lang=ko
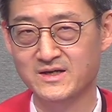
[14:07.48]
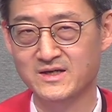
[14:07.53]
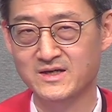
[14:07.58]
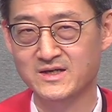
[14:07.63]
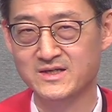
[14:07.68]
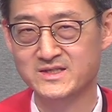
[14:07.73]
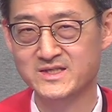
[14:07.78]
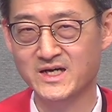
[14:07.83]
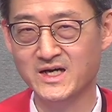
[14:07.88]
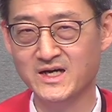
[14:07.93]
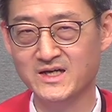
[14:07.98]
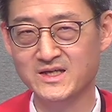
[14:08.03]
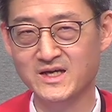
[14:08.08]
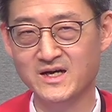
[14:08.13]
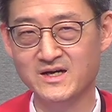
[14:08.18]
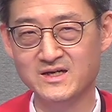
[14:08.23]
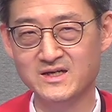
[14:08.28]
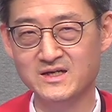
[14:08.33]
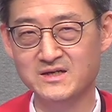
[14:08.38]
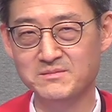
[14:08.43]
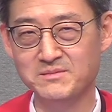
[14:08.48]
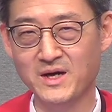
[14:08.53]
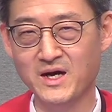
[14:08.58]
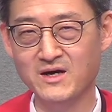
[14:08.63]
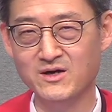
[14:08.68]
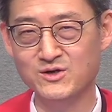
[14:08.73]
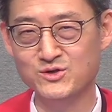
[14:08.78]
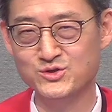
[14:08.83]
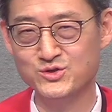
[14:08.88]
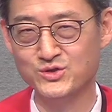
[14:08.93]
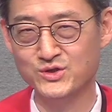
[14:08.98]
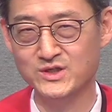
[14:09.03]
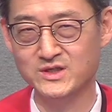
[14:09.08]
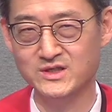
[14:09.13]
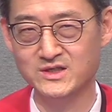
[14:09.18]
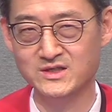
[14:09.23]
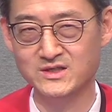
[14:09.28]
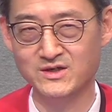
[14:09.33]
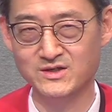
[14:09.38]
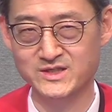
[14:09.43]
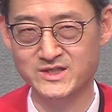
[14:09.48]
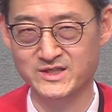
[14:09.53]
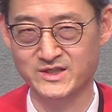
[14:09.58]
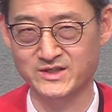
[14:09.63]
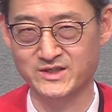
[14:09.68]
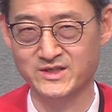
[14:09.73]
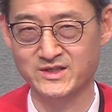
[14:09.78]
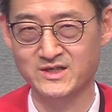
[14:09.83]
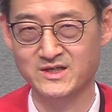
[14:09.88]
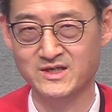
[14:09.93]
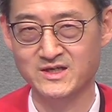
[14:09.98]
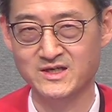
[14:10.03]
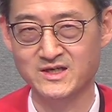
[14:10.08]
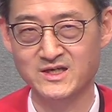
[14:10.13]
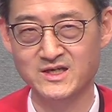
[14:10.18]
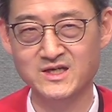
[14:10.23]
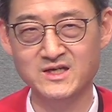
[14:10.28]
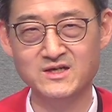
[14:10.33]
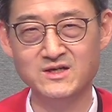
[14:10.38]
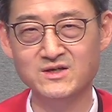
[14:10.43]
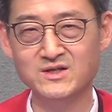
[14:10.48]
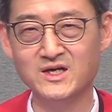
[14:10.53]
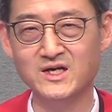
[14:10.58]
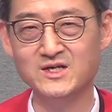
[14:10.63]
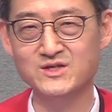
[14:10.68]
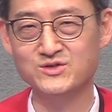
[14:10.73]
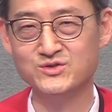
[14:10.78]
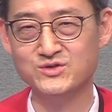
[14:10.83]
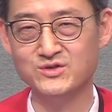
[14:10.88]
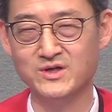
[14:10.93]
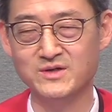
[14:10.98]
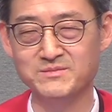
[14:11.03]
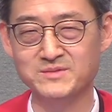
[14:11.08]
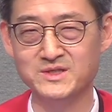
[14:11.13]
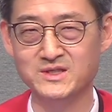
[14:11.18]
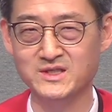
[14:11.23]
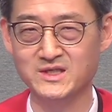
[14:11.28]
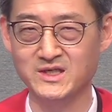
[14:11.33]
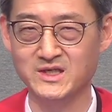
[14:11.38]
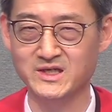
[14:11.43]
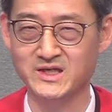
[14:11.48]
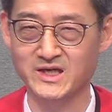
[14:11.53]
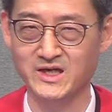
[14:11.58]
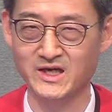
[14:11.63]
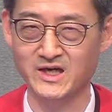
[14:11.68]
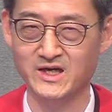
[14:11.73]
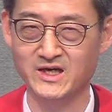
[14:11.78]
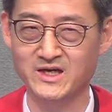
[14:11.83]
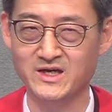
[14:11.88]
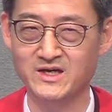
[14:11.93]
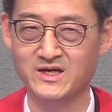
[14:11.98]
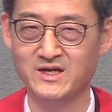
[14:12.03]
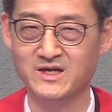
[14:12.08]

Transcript: 찬양을 막을 수 있는 것은 일어날 수 없는 일이기에